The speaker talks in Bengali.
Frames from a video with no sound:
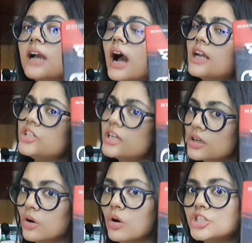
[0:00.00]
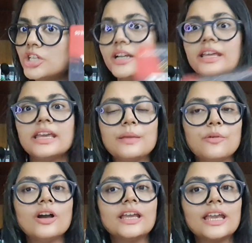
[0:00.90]
ঘাচর ঘোচর
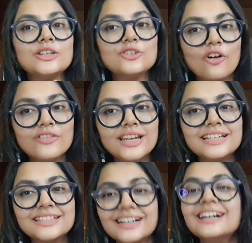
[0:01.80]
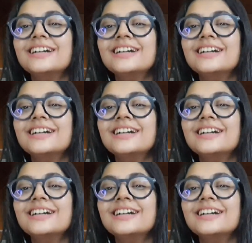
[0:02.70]
এবং এই নভেলাটা